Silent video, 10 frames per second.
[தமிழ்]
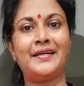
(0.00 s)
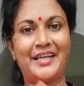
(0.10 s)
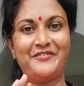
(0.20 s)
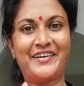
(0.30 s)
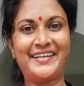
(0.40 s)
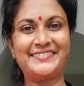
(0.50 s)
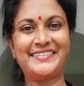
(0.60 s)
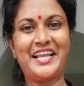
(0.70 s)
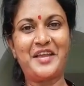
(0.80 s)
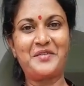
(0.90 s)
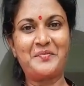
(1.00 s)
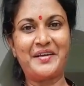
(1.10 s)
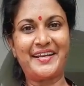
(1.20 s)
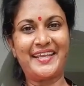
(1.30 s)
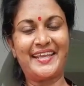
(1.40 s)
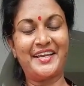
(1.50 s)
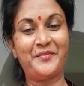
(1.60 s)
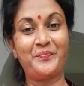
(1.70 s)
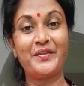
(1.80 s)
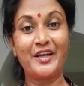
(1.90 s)
ஹாய் ஃப்ரெண்ட்ஸ் எல்லாமே எப்படி இருக்கீங்க
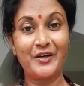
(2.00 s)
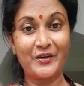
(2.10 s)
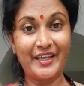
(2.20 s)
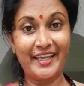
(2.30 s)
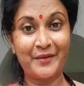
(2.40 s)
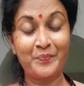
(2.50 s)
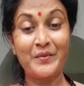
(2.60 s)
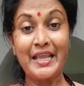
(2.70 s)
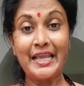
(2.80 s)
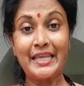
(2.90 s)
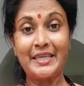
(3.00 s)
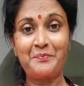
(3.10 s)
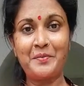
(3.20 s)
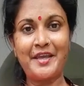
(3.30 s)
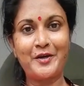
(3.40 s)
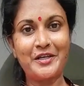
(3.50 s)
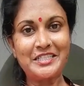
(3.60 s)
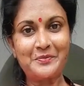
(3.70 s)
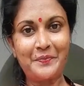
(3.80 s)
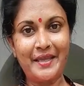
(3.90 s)
ஓகே இப்போ என்னோடய
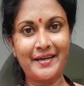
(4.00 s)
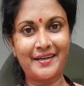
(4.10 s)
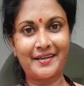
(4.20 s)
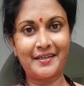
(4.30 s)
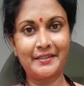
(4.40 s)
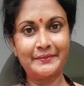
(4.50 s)
ரெசிபி என்னென்னா